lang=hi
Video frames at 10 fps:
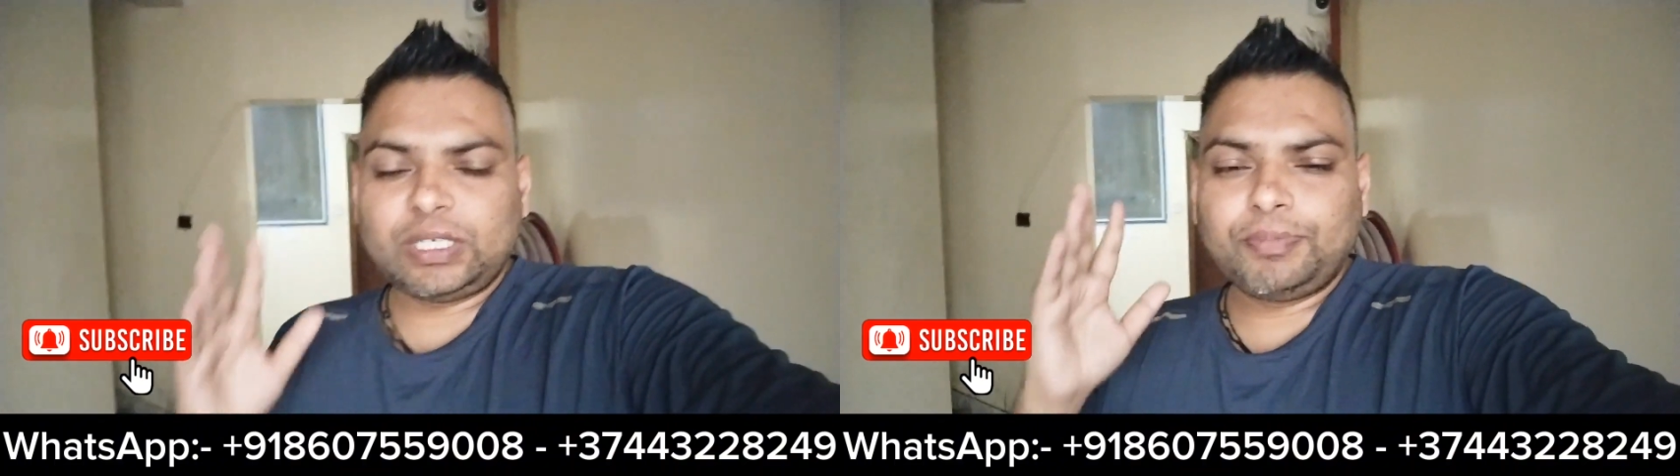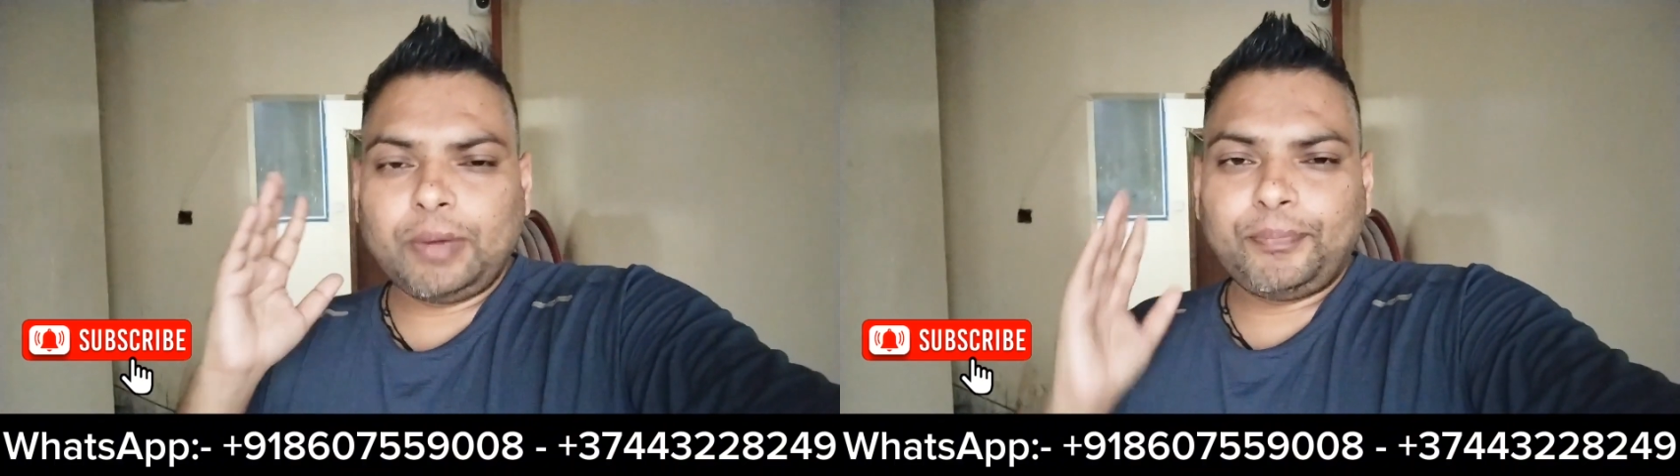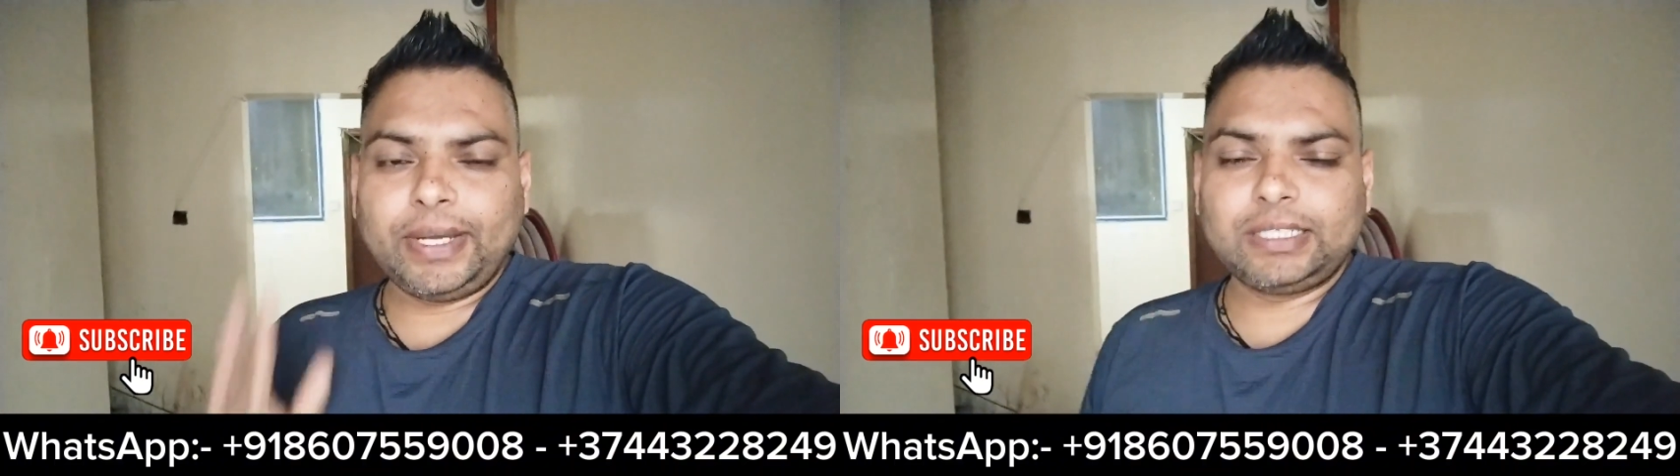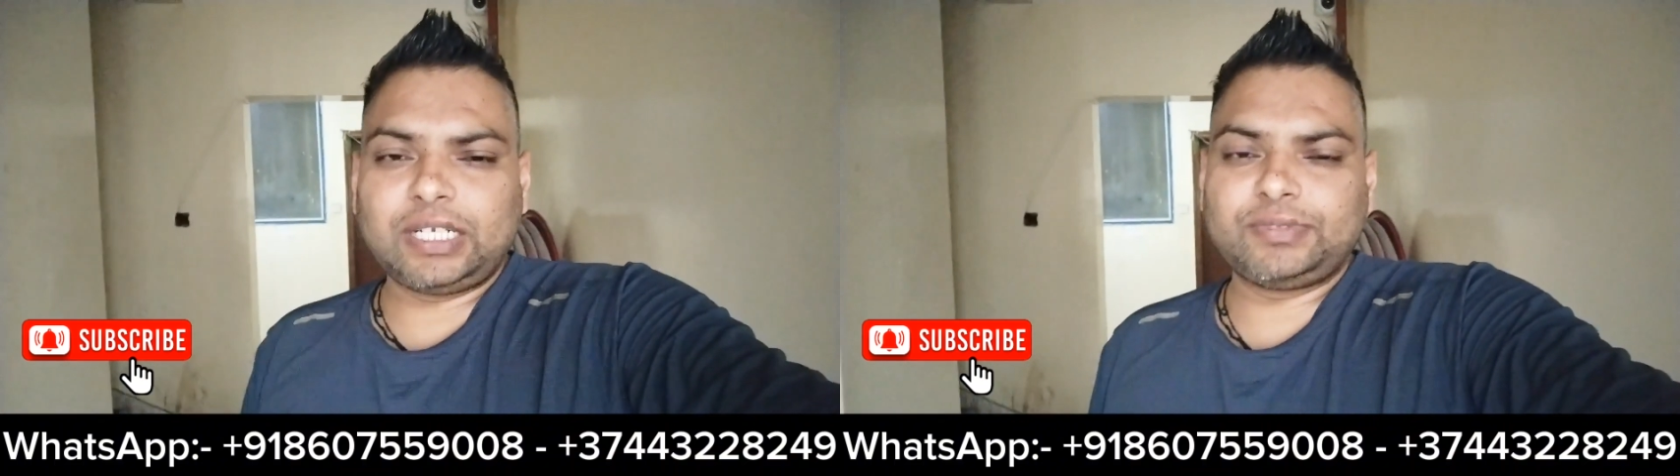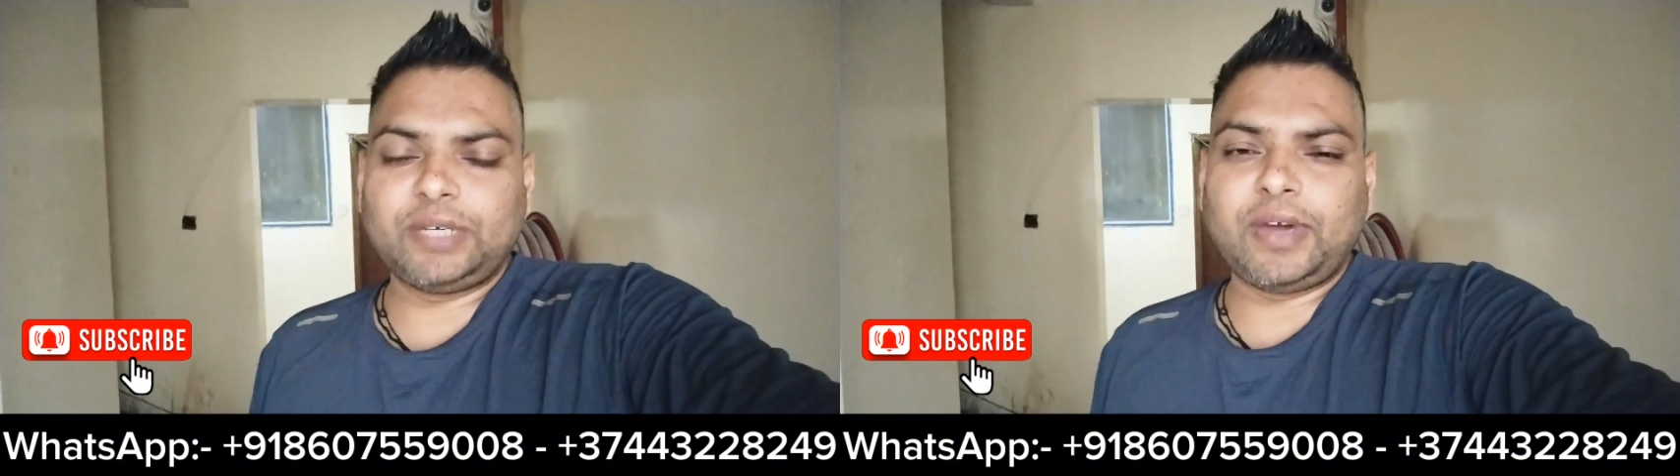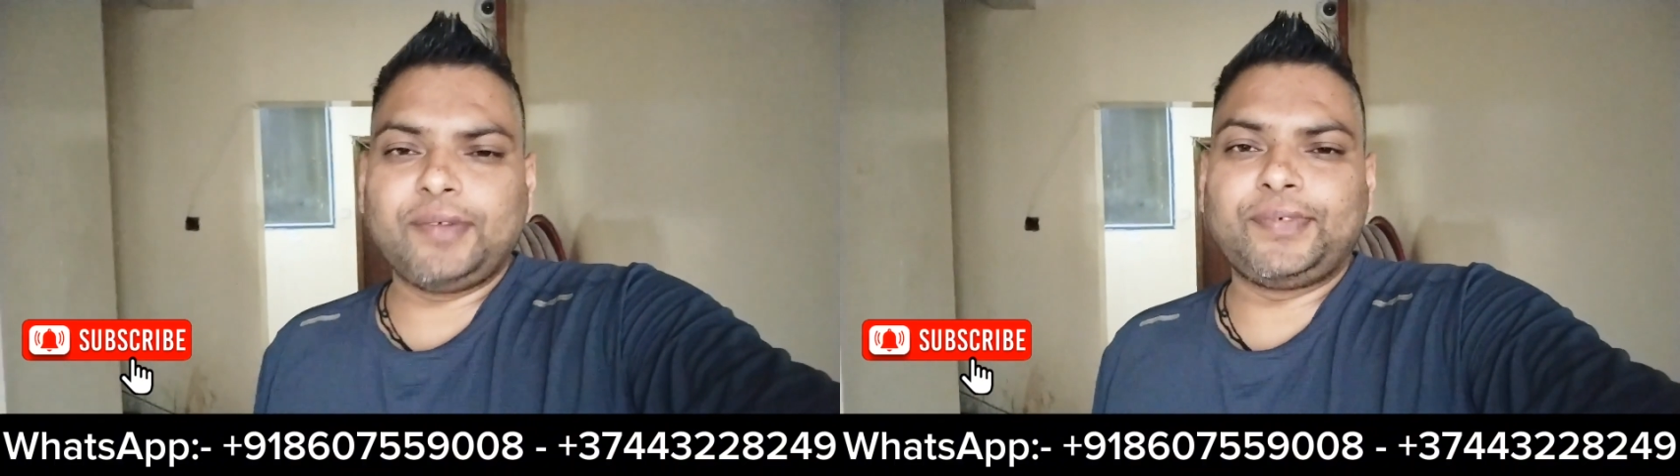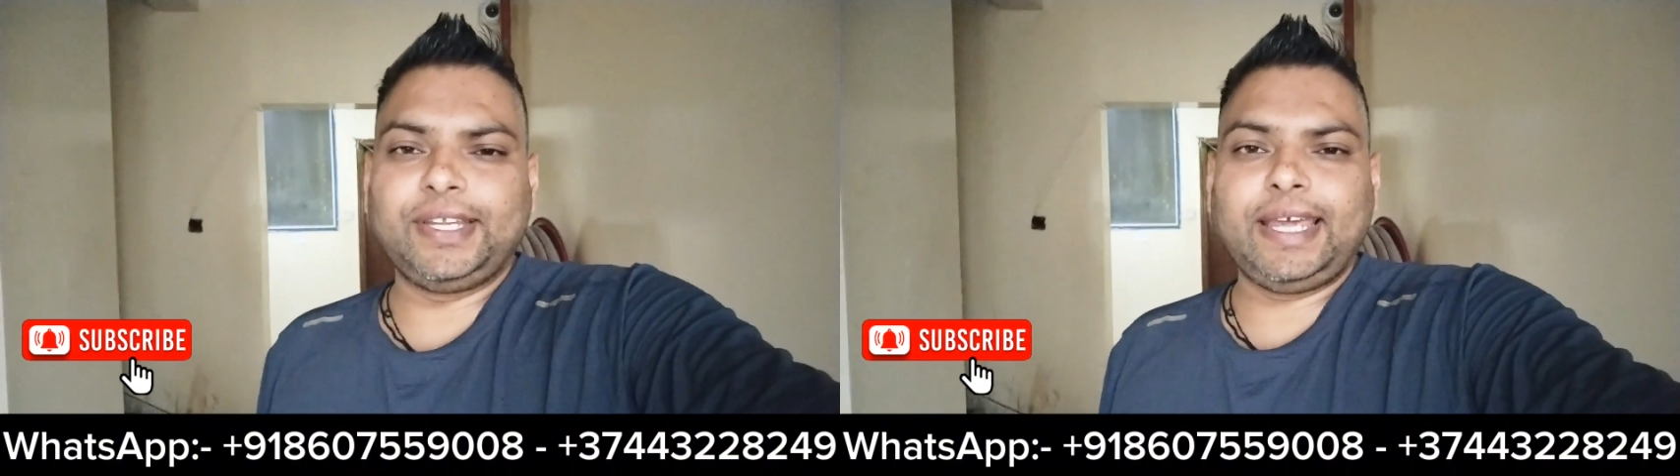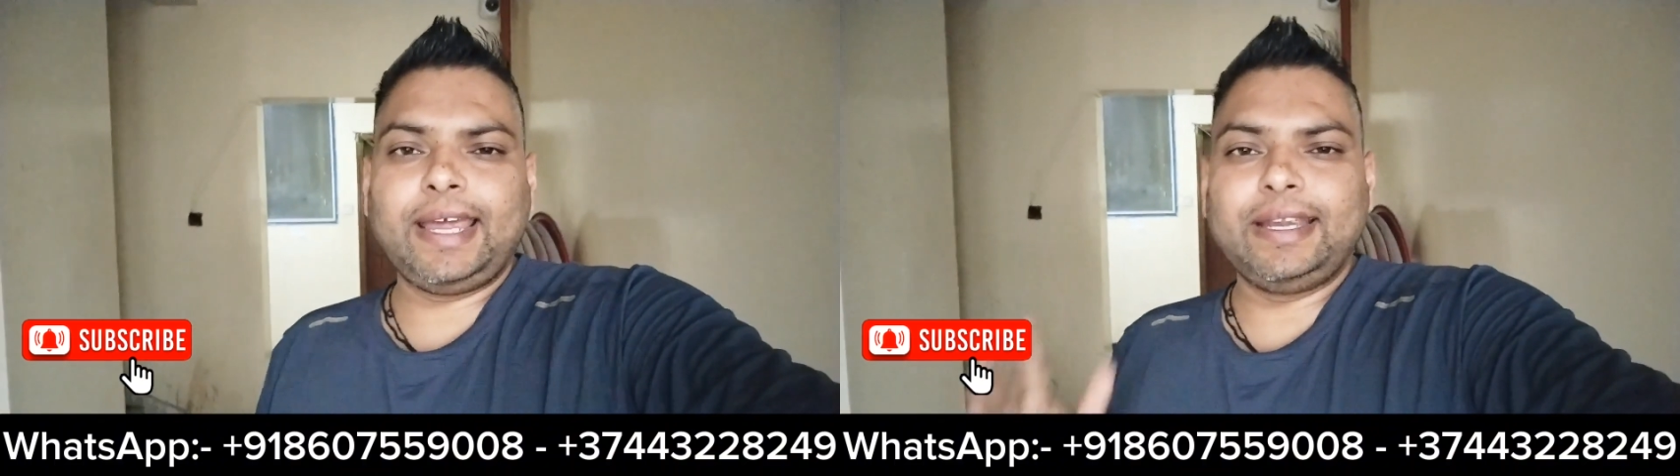सब कंपनी की तरफ से भाई
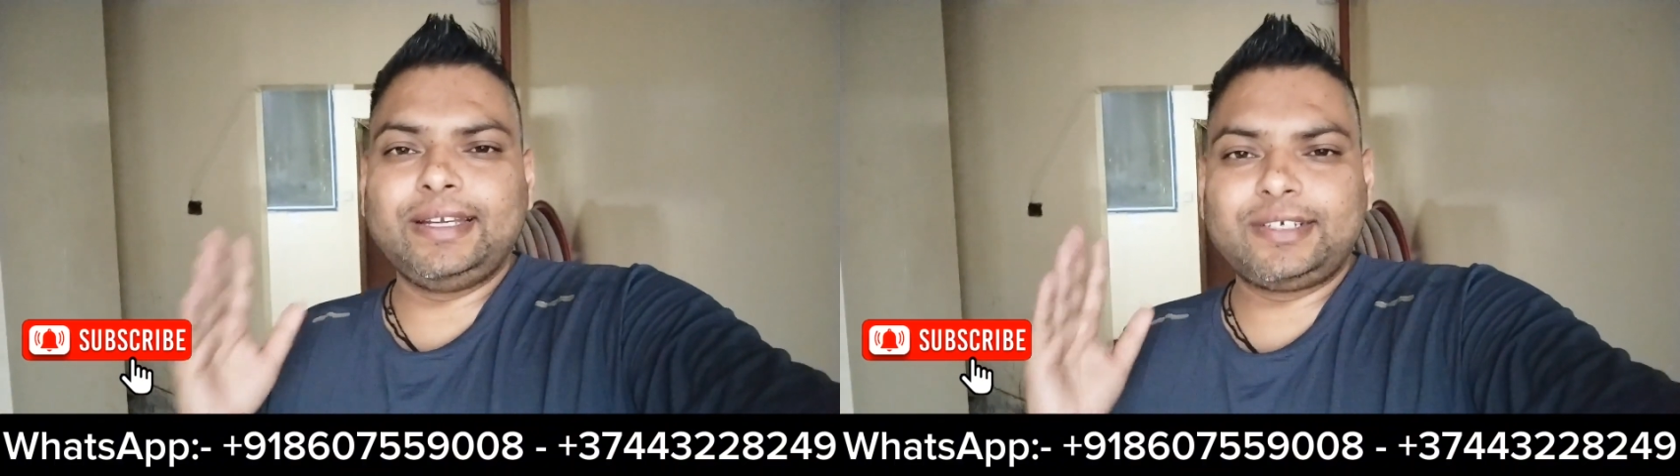फ्री है